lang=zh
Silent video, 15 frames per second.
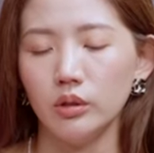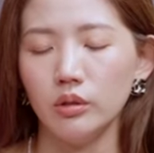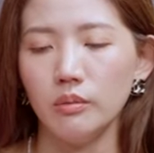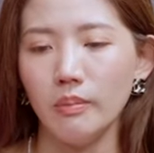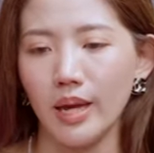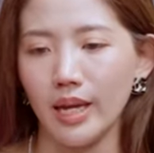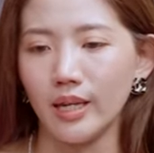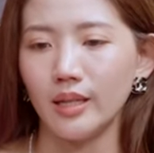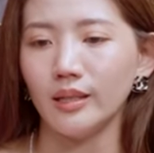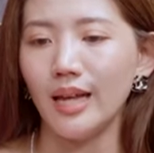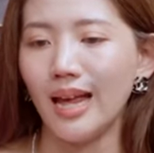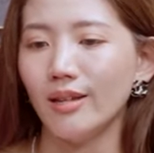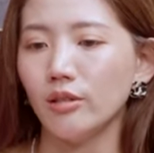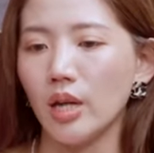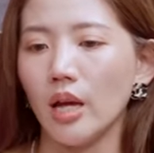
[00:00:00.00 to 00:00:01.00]
就是每一个
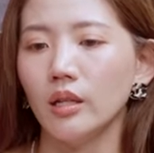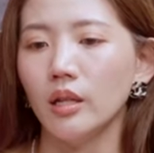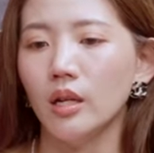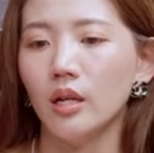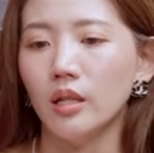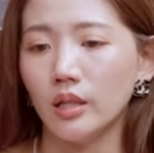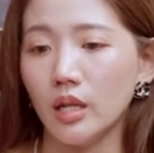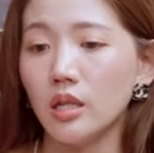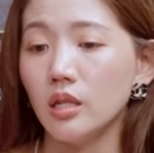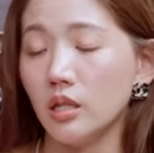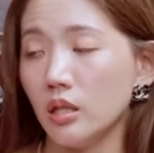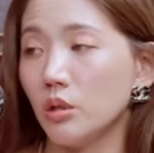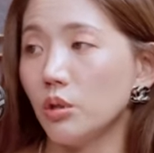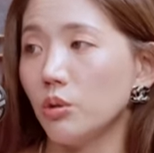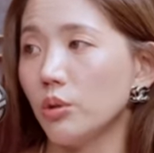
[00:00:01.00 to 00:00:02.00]
摊商你
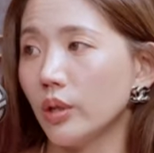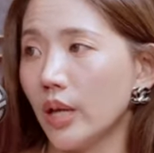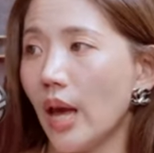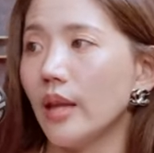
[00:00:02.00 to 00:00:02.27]
仔细去看。